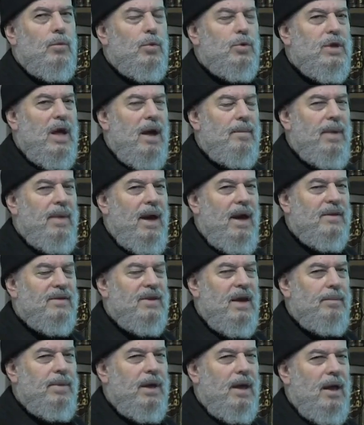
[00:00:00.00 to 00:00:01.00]
متابعة
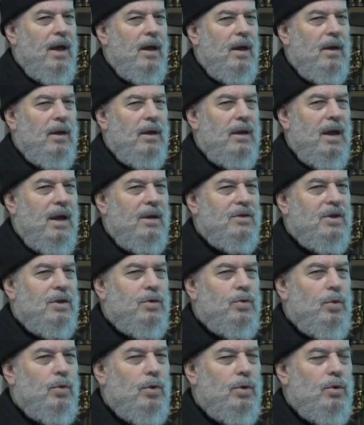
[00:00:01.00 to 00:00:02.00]
سابقة يجد